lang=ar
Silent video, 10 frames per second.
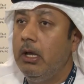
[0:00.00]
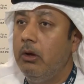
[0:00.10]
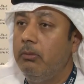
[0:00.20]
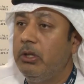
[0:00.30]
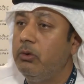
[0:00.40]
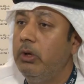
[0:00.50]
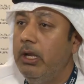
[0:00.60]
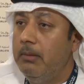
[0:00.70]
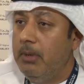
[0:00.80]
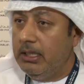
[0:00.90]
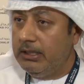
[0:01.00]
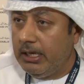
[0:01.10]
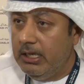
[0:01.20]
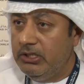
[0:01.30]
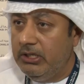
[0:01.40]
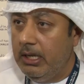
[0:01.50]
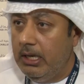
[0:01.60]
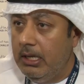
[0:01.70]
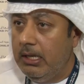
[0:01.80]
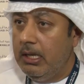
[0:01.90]
وبتكون هي المحطة الرئيسية
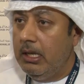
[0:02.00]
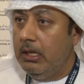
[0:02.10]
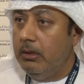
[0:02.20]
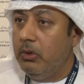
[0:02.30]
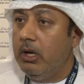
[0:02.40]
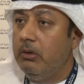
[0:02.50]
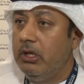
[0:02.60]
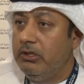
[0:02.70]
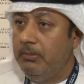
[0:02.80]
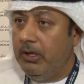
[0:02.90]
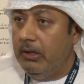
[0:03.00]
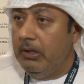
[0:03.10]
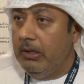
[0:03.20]
لها لمناولة جميع